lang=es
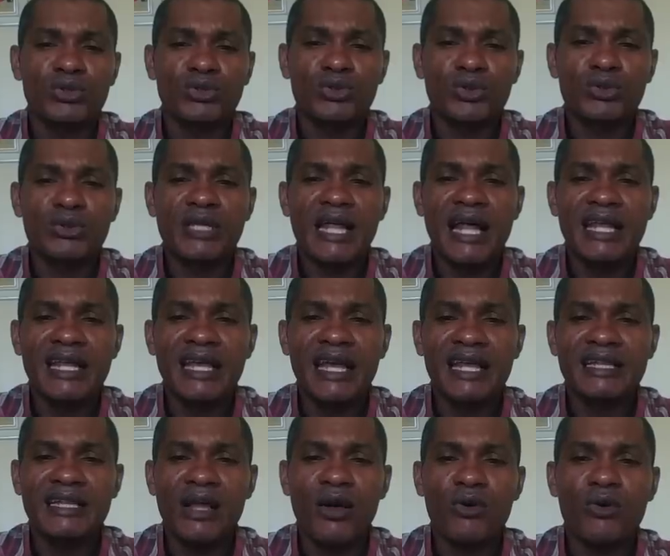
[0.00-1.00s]
su
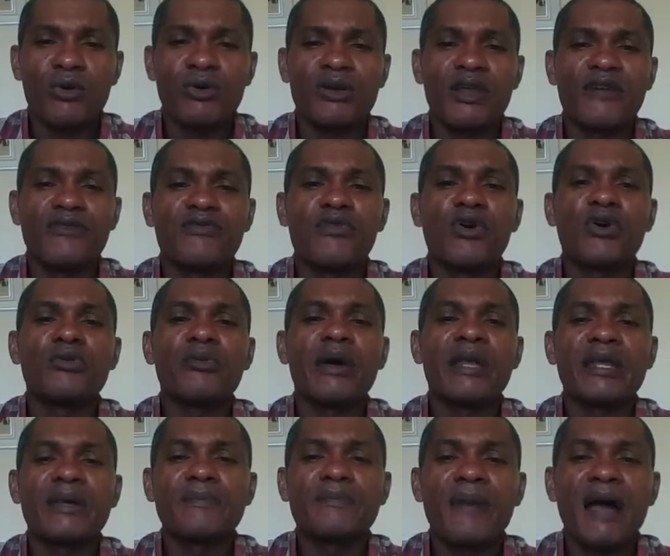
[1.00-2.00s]
tarjeta o con la forma
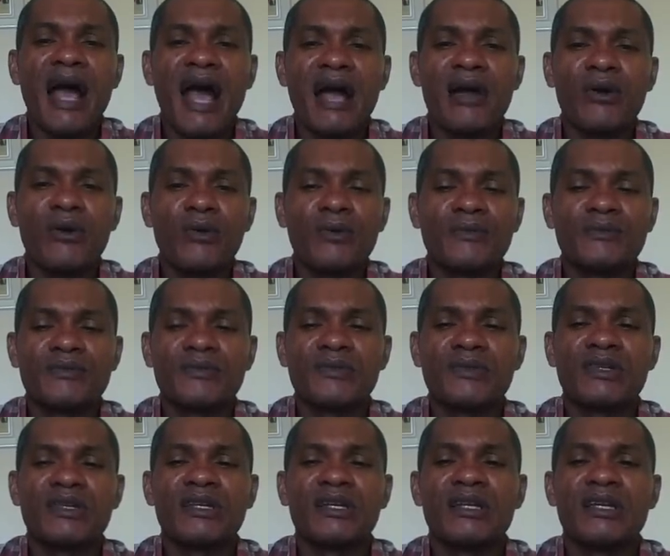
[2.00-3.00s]
de pago
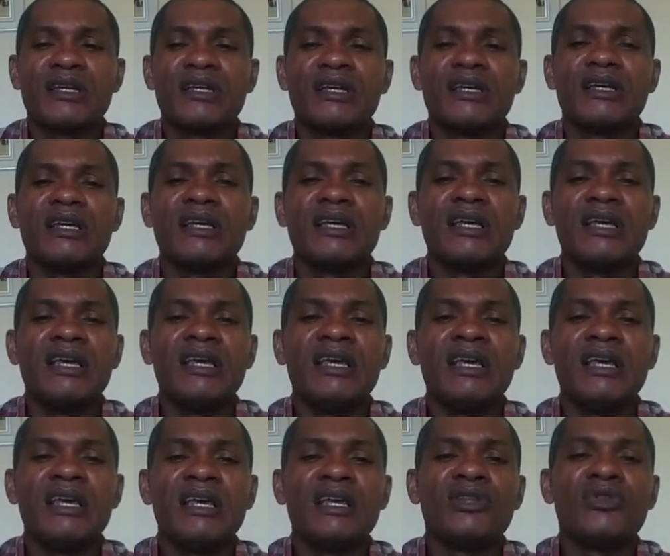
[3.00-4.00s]

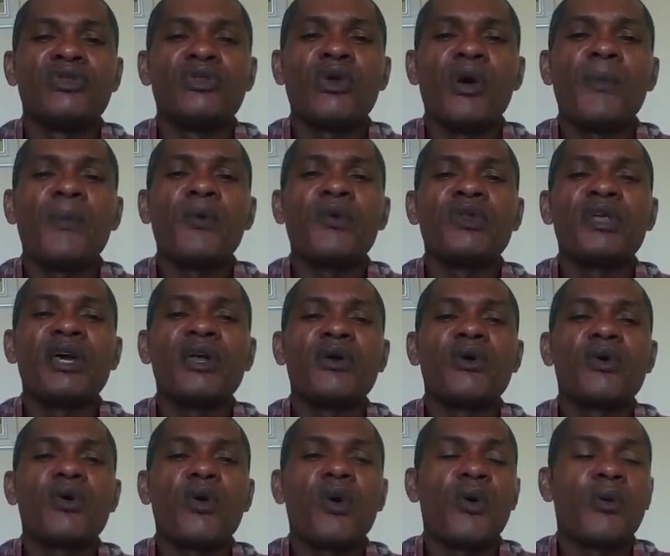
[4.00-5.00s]
y no
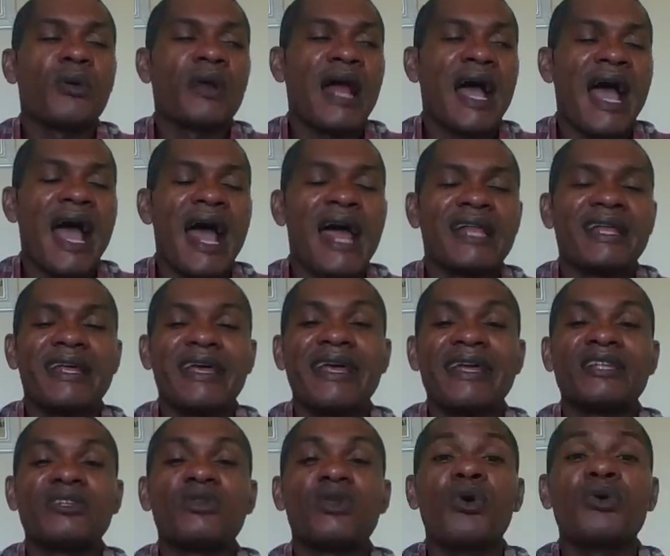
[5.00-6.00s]
pudieron cobrar.
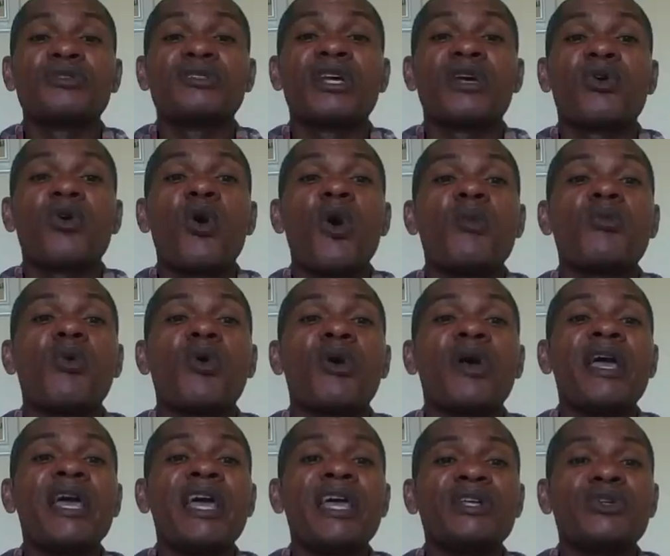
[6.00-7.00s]
Entonces, como
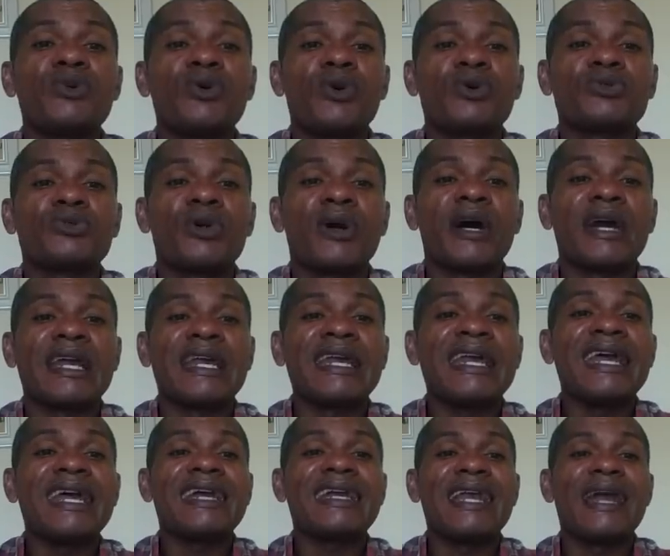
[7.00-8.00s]
ellos
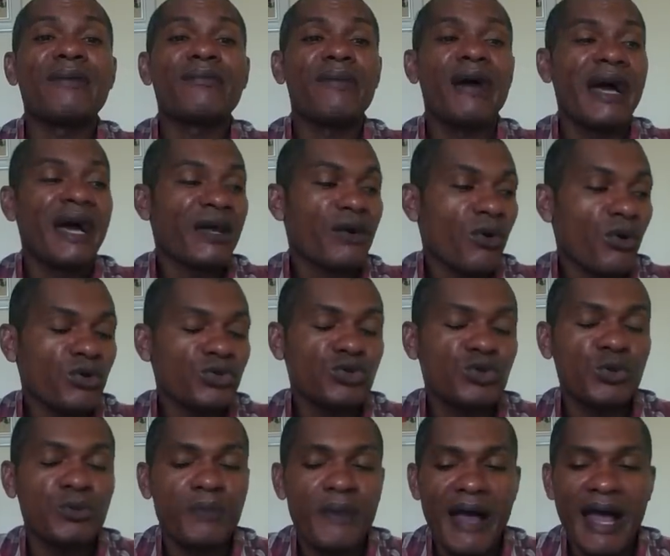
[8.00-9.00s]
reclamaron
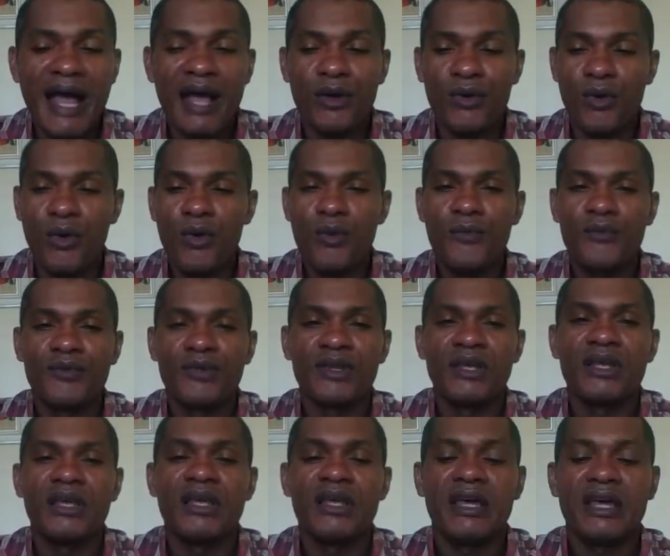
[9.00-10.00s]
su pago,
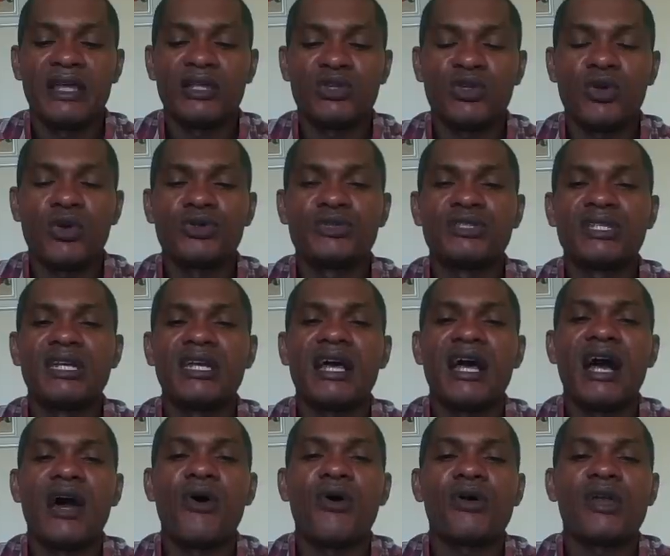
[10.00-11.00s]
entonces
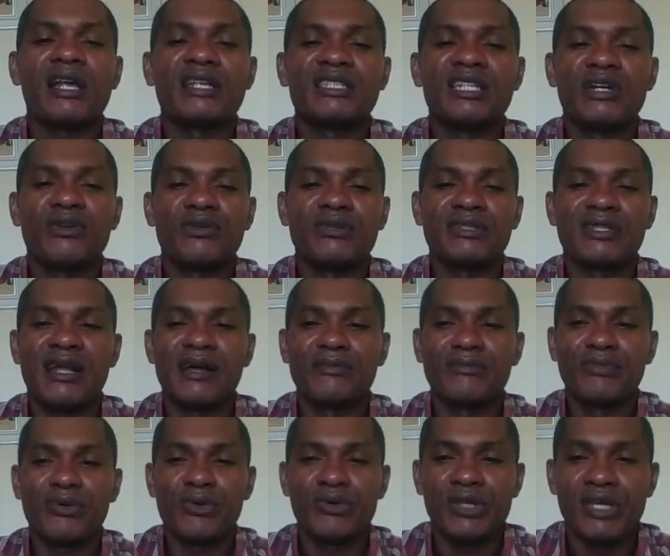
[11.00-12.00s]
ahora se lo
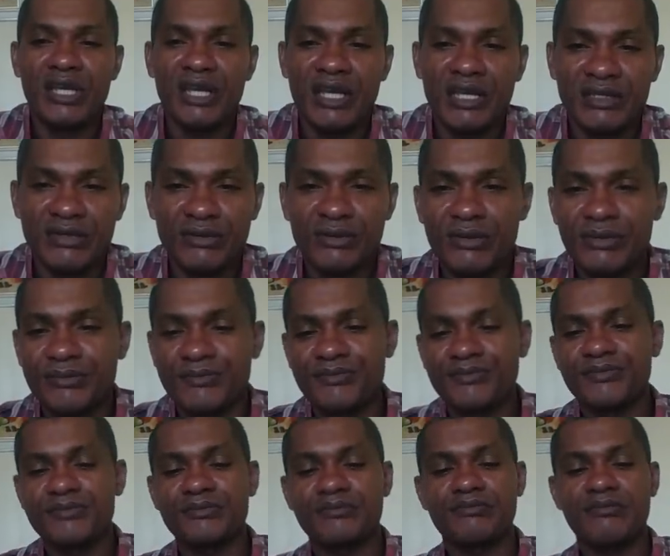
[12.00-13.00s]
están poniendo.
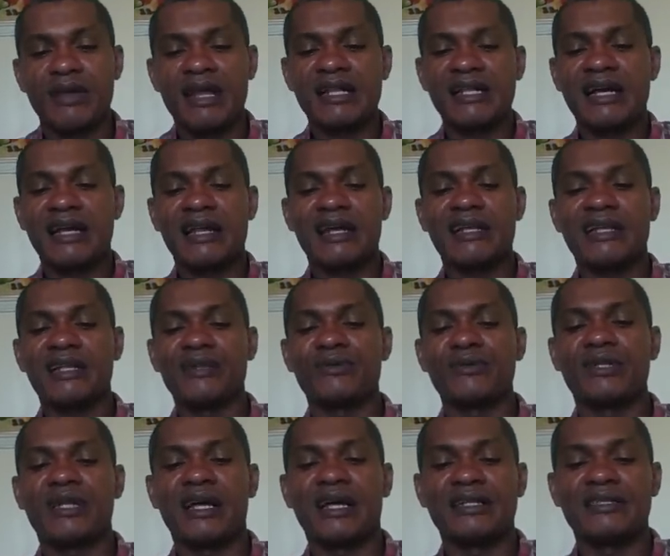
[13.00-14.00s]
Valga la
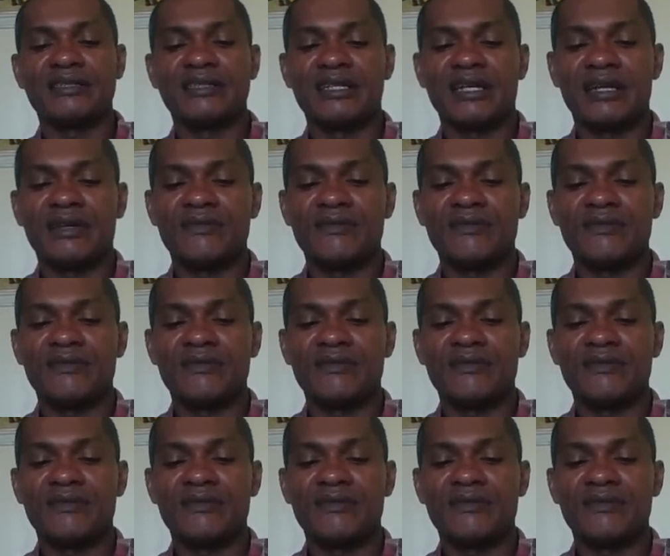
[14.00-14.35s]
redundancia.